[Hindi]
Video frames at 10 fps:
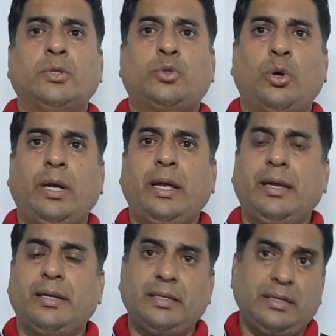जो है
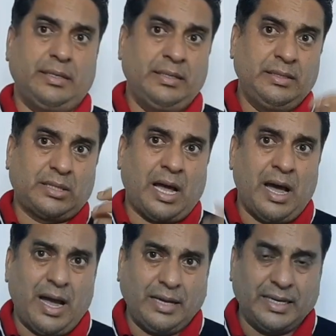
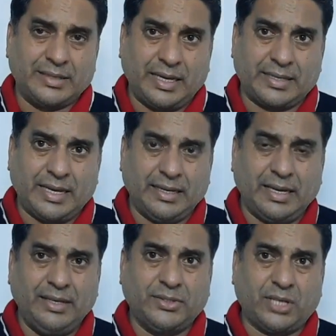इंतहा ये देखें
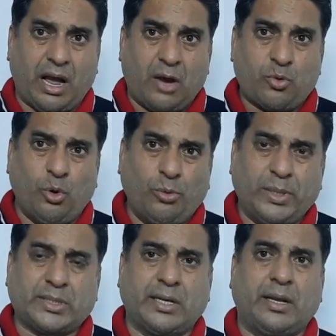कि इस
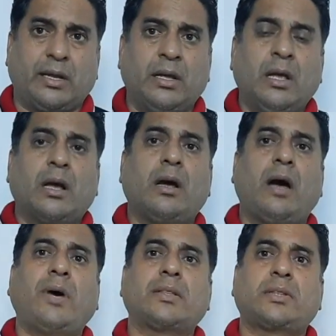हकूमत ने
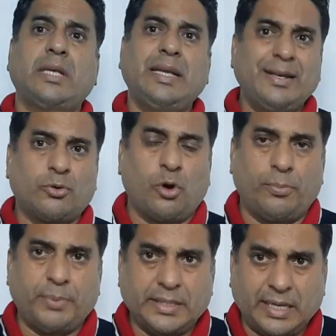ख़वातीन
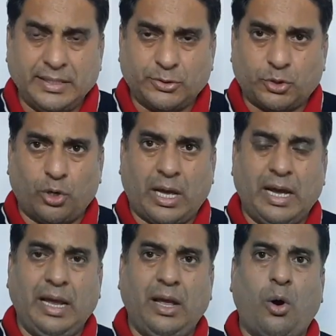को भी नहीं छोड़ा
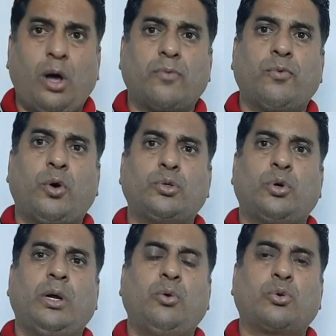है और वो
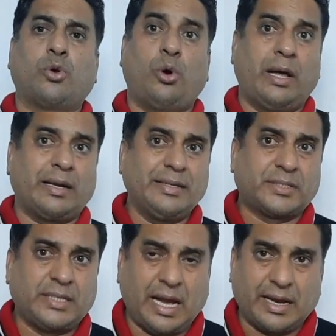जो है उनको
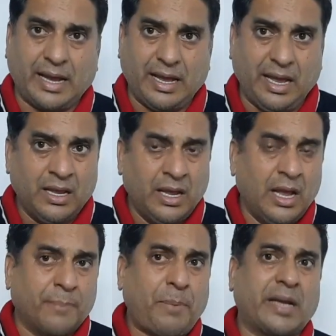अरेस्ट किया गया है
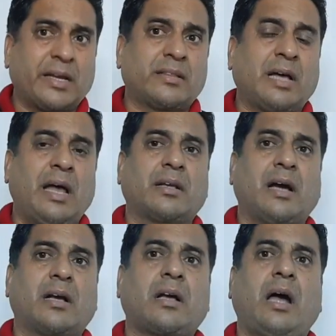पाकिस्तान
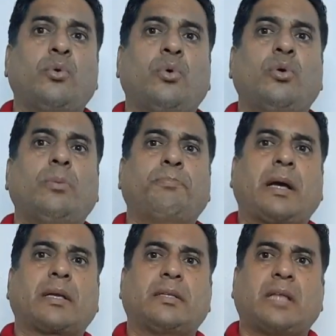का कानून
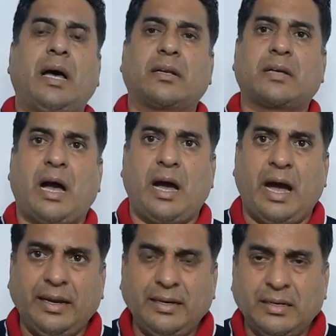पाकिस्तान का
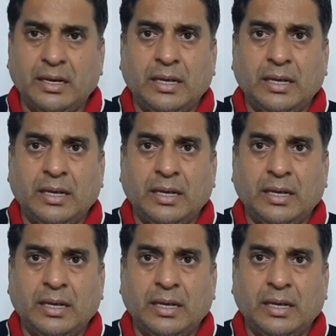आइन